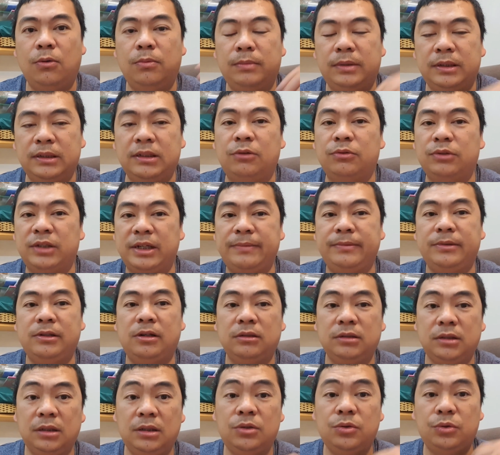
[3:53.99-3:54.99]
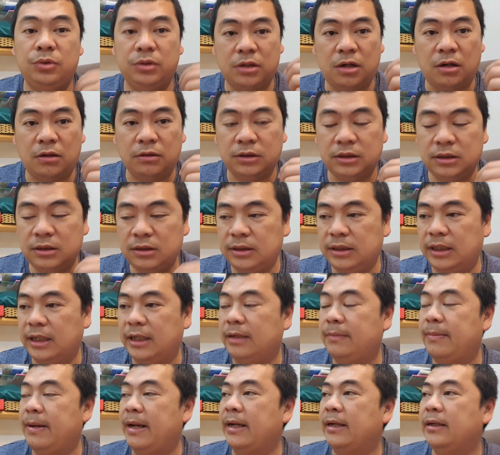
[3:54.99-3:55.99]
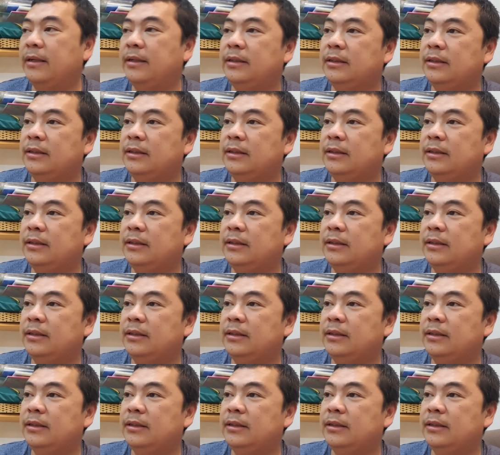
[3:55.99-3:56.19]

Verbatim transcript: Mà đầu tiên mình nói tới rủi ro trước nha các bạn.